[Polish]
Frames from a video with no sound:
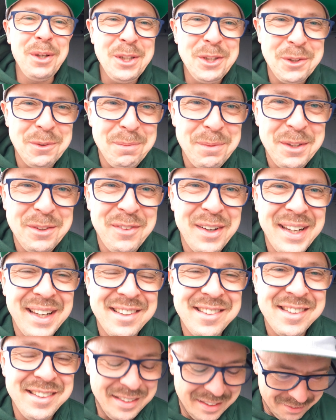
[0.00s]
Policzył mi dwa
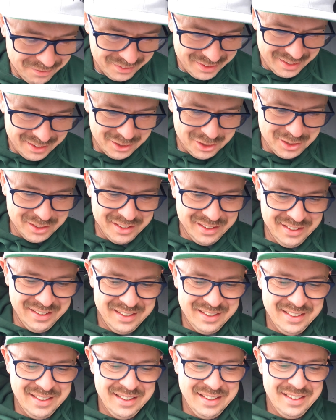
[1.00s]
razy zewnętrzny.
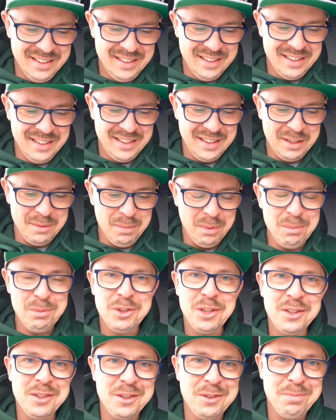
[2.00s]
Chyba mu
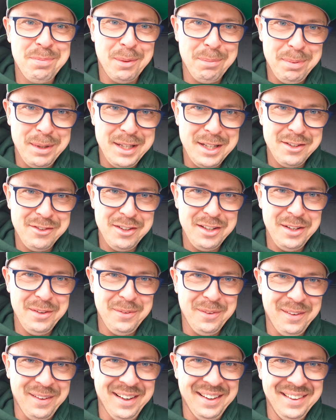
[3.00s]
się coś popierdzieliło.